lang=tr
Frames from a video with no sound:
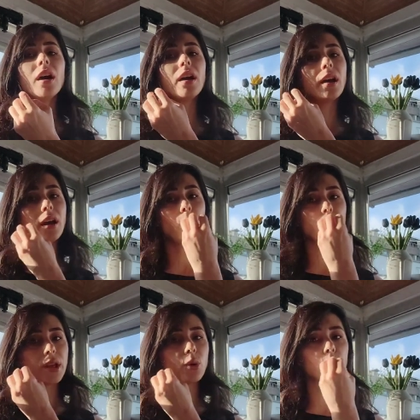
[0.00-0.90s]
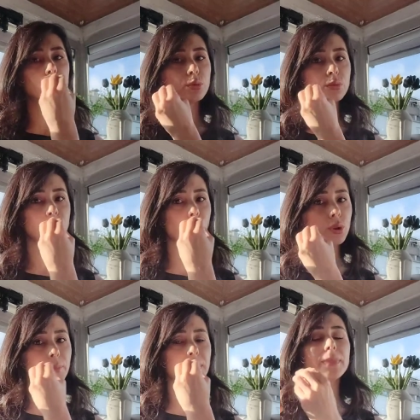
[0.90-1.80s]
e, oraya uygun
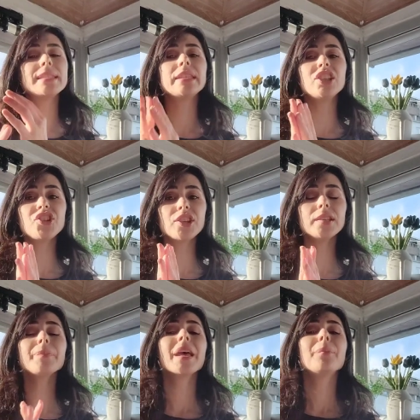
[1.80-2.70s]
olabilmesi için.